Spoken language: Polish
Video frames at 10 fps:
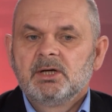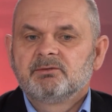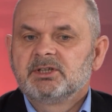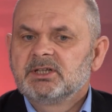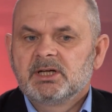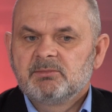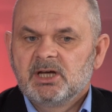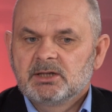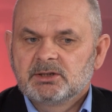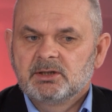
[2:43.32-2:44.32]
W tych
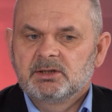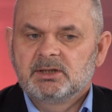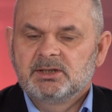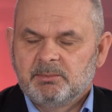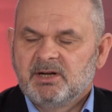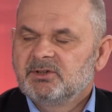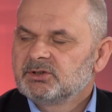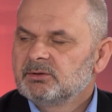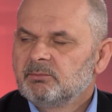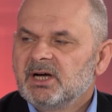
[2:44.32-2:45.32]
gremiach e, naprawdę
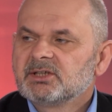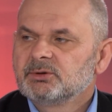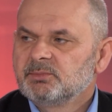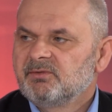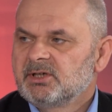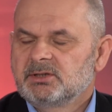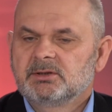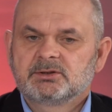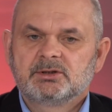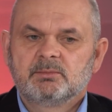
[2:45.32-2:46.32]
są bardzo
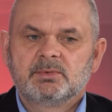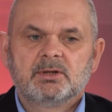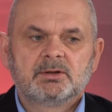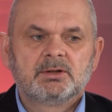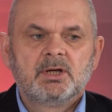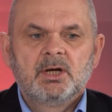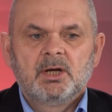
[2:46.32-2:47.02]
poważne osoby od